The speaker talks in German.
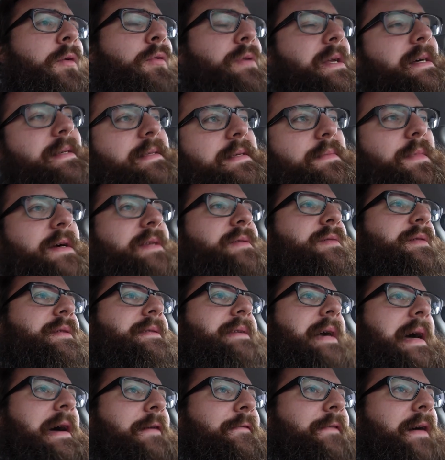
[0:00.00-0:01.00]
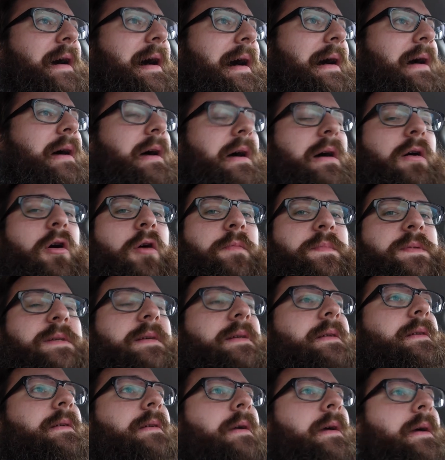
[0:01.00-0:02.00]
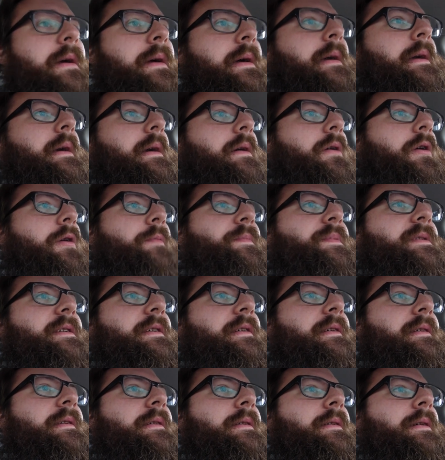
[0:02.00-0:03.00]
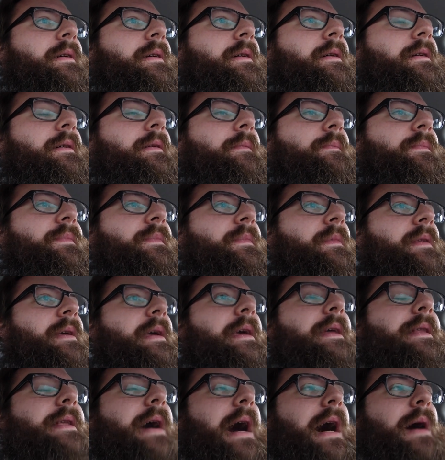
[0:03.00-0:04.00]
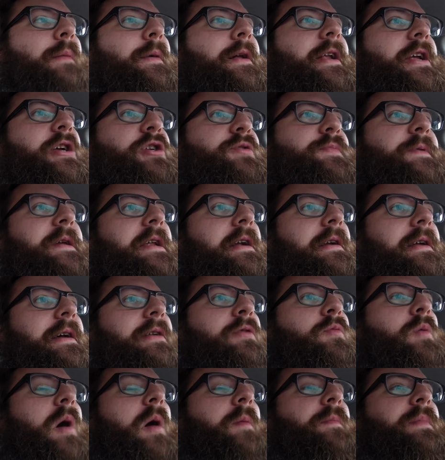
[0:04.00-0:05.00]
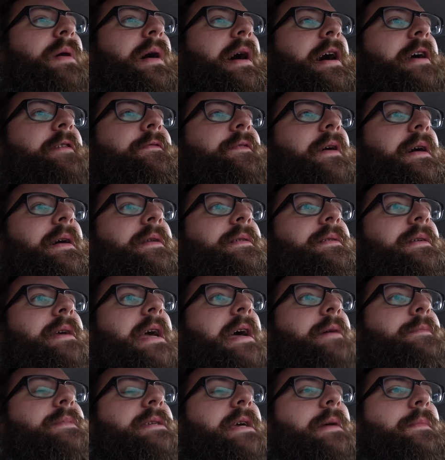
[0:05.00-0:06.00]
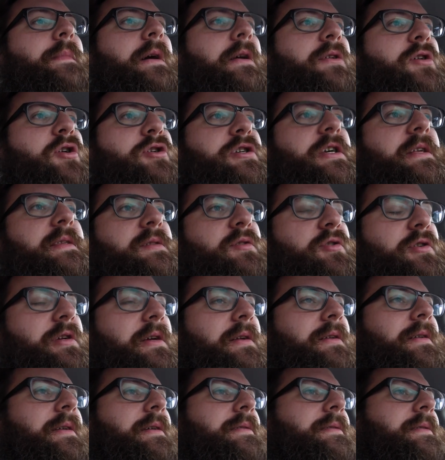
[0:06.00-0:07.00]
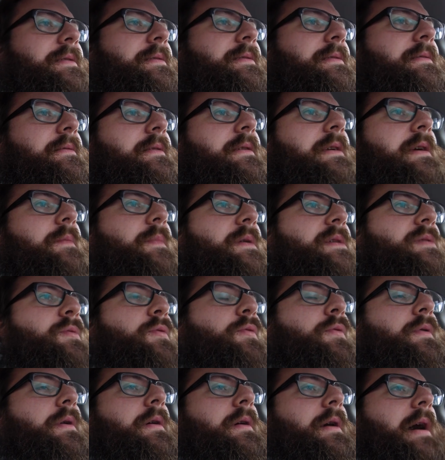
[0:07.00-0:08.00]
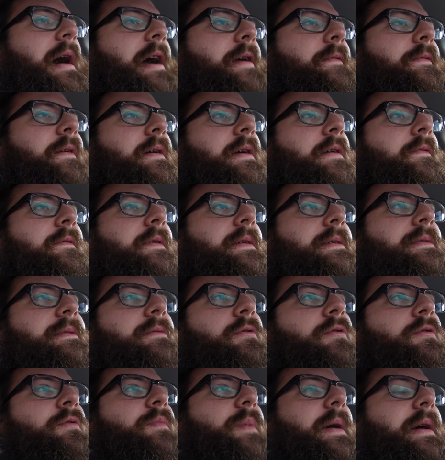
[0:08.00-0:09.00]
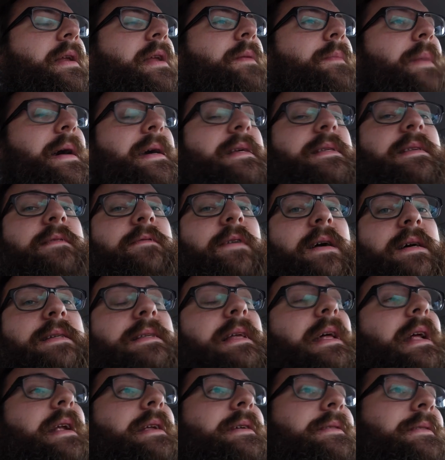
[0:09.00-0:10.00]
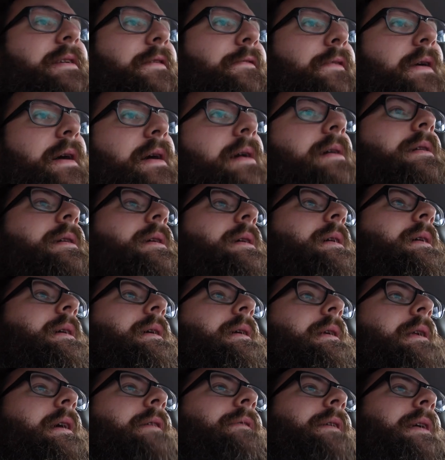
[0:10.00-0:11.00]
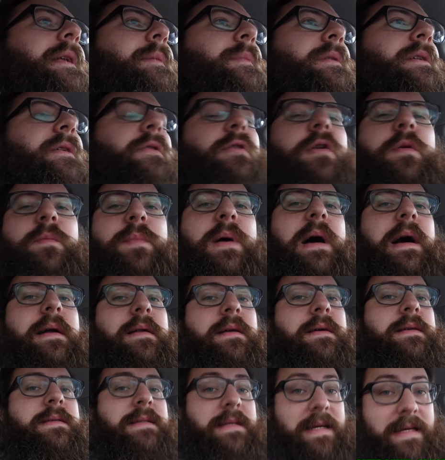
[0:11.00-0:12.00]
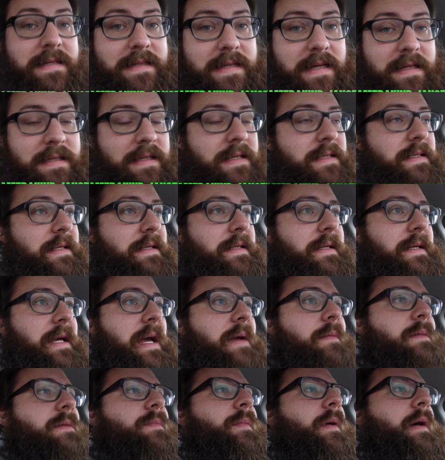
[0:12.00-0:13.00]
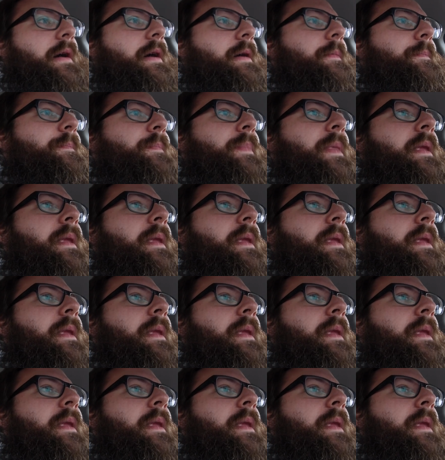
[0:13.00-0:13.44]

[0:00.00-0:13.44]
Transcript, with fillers: und das immer so eine Sache war, äh, ob die ob die ähm, Inhaber der Spiele denn überhaupt bereit waren, die Games eben nach Deutschland zu schicken. Das ist nicht immer so äh, einfach gewesen und bei den meisten war es leider nicht der Fall. Da waren nämlich auch noch ein paar andere sehr, sehr interessante Games bei.